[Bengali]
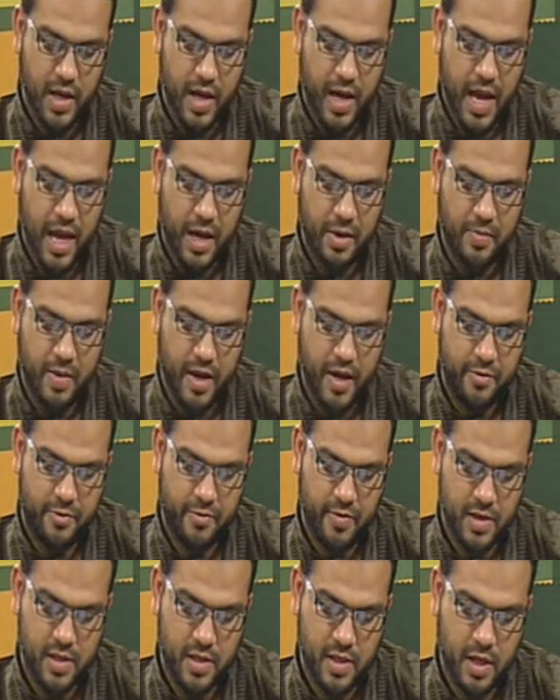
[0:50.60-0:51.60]
এক ভাই
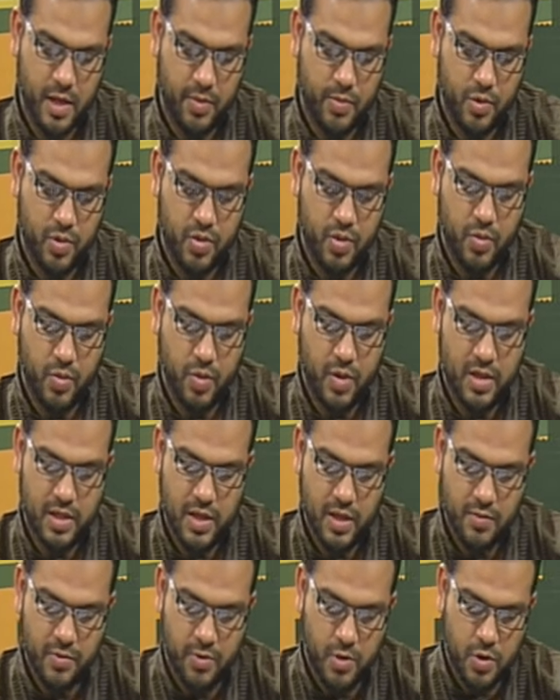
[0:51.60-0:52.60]
ফ্রান্স থেকে প্রশ্ন করেছেন
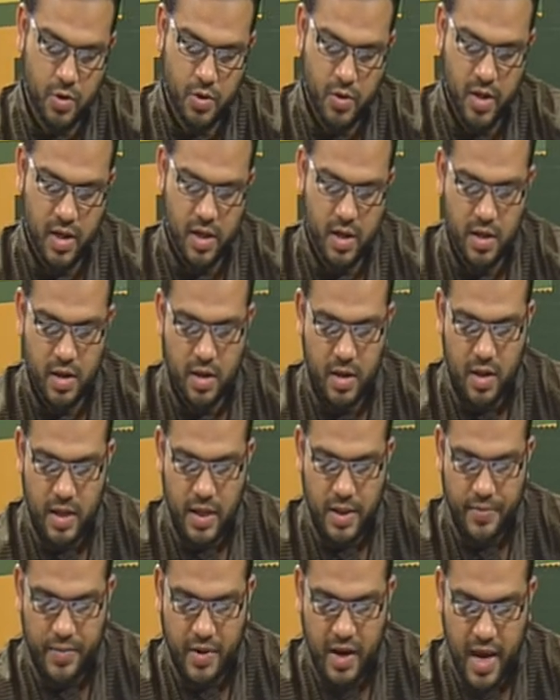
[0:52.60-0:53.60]
ফজরের
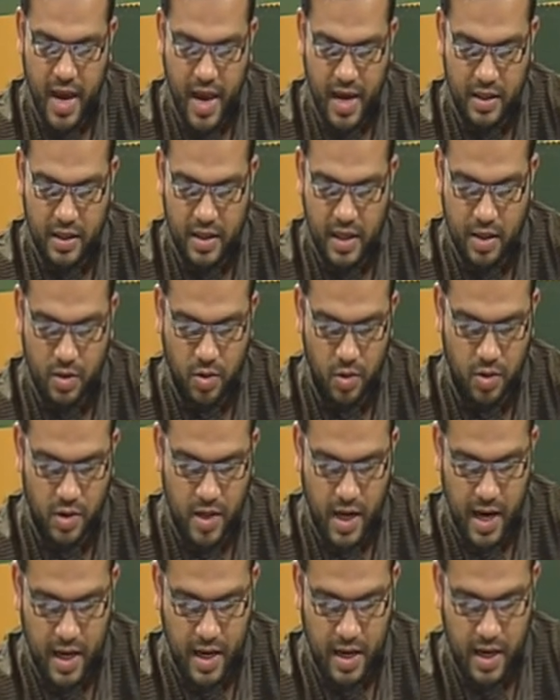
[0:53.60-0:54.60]
প্রায় এক দেড় ঘন্টা
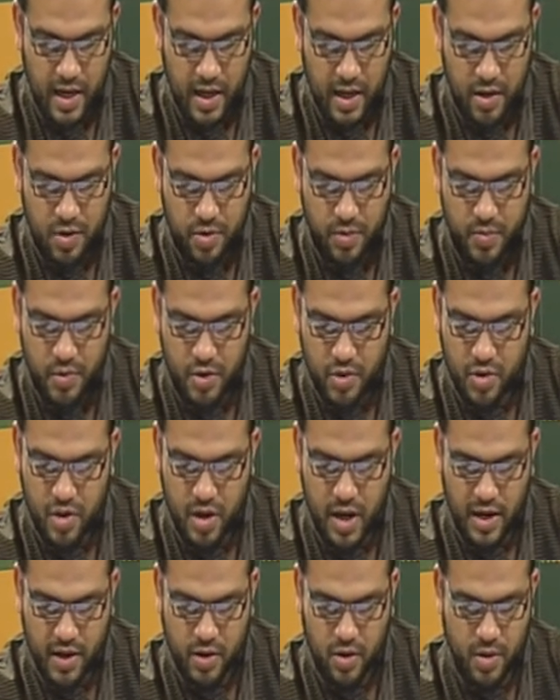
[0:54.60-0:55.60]
আগে এরকম প্রশ্ন
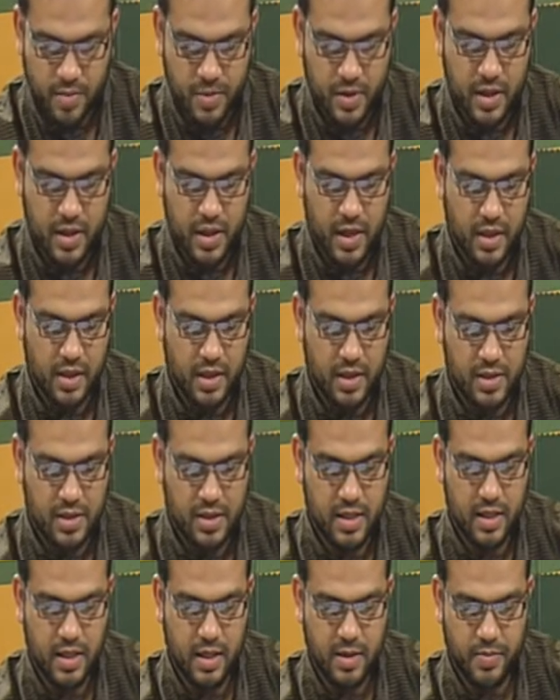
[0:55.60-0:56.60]
আগেও আমাদের হাতে এসছে
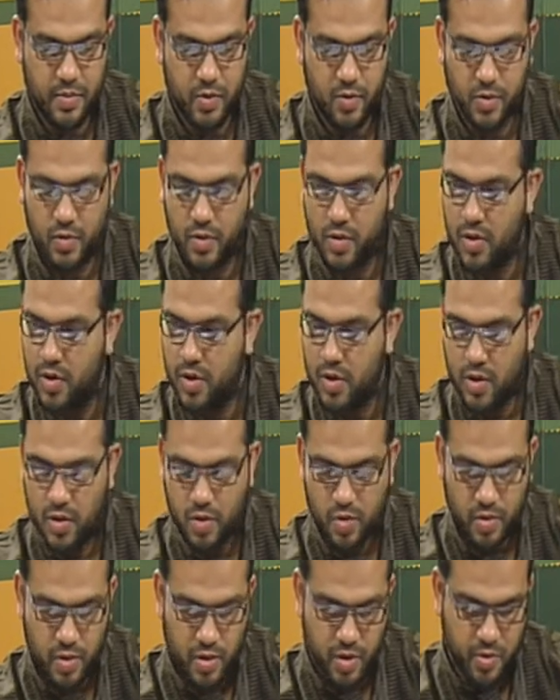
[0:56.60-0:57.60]
তারপরও
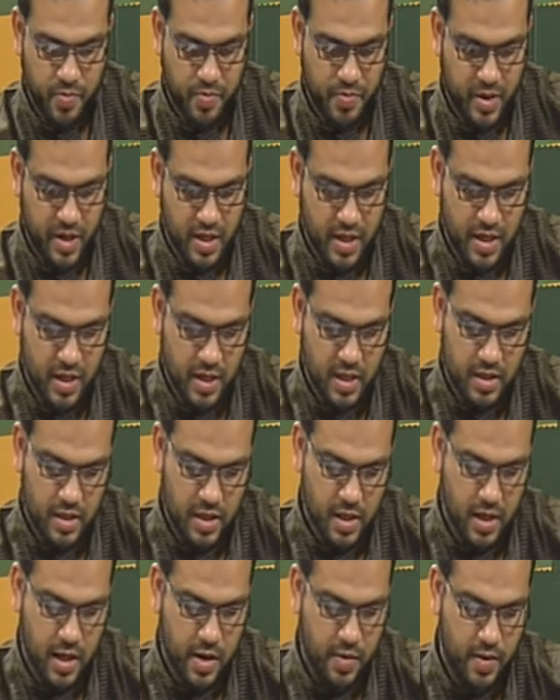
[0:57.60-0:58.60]
উনি খুব পেরেশান যার
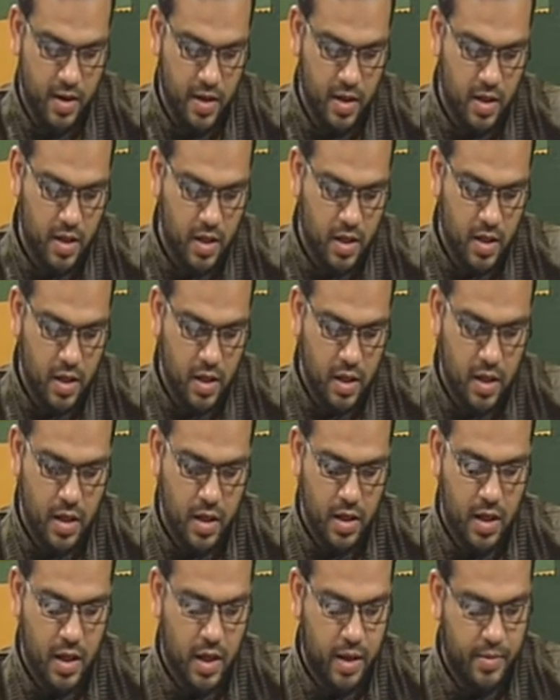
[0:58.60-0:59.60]
কারণে
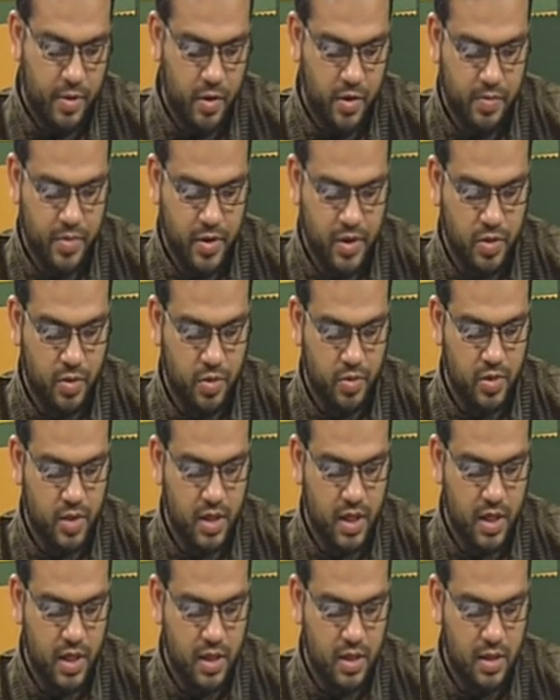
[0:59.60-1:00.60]
আবারও পেশ করছি
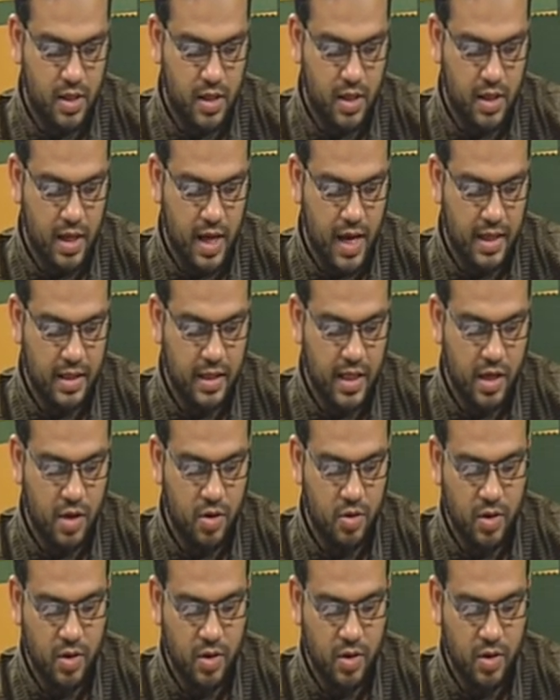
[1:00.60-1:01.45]
যে এক দেড় ঘন্টা